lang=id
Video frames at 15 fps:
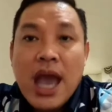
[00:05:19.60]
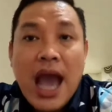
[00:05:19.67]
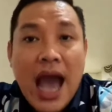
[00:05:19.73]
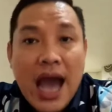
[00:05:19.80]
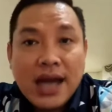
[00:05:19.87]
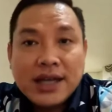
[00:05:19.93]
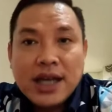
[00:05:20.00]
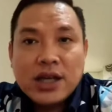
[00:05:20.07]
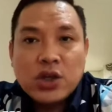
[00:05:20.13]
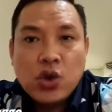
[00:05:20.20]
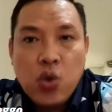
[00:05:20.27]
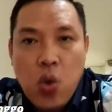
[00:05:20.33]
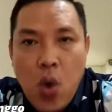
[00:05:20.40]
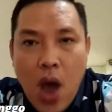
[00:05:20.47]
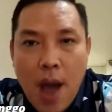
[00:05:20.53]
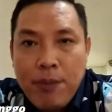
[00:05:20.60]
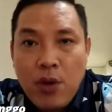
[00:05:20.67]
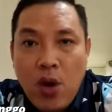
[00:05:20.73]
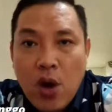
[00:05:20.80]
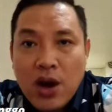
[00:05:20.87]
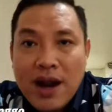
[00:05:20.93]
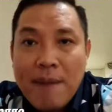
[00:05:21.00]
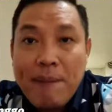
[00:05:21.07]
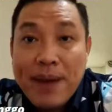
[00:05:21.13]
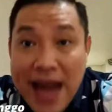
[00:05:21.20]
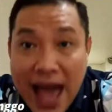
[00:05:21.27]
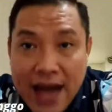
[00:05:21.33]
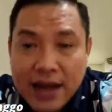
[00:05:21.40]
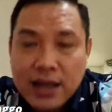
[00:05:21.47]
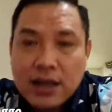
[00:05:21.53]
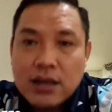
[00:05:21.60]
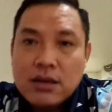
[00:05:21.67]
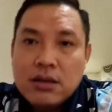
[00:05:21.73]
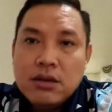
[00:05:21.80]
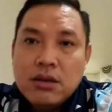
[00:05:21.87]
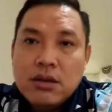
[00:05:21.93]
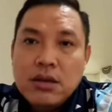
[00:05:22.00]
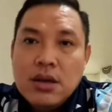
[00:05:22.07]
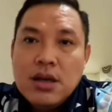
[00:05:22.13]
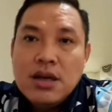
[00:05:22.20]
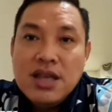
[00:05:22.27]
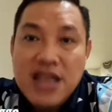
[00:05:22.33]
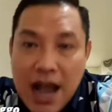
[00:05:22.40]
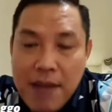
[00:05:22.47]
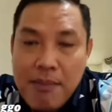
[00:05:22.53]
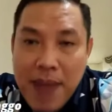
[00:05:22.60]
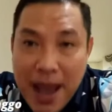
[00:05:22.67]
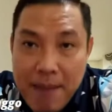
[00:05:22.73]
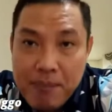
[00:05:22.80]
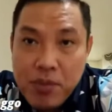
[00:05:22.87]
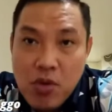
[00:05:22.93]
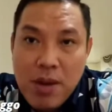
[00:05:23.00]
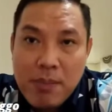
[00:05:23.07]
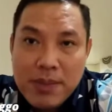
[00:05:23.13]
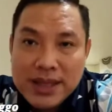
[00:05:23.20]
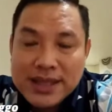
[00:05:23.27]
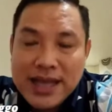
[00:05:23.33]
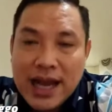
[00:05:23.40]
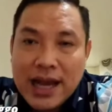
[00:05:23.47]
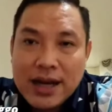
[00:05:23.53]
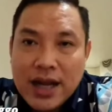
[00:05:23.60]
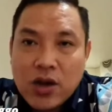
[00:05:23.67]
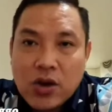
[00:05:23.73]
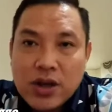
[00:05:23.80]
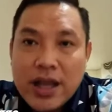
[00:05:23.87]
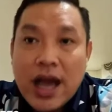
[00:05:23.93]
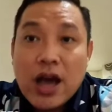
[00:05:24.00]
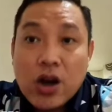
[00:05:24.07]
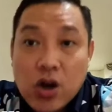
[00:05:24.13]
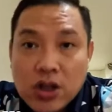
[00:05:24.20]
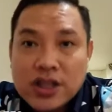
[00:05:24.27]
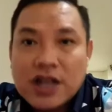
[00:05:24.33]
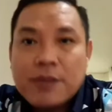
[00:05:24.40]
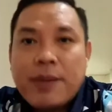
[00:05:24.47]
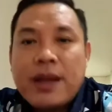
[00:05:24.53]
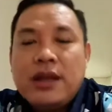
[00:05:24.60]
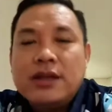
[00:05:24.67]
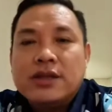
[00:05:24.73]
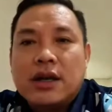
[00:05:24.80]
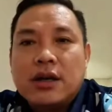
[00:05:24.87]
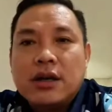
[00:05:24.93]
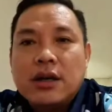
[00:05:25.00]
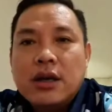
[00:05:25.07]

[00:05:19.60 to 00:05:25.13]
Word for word: Ada 20 orang pelari yang mampu memecahkan rekornya Roger Bannister.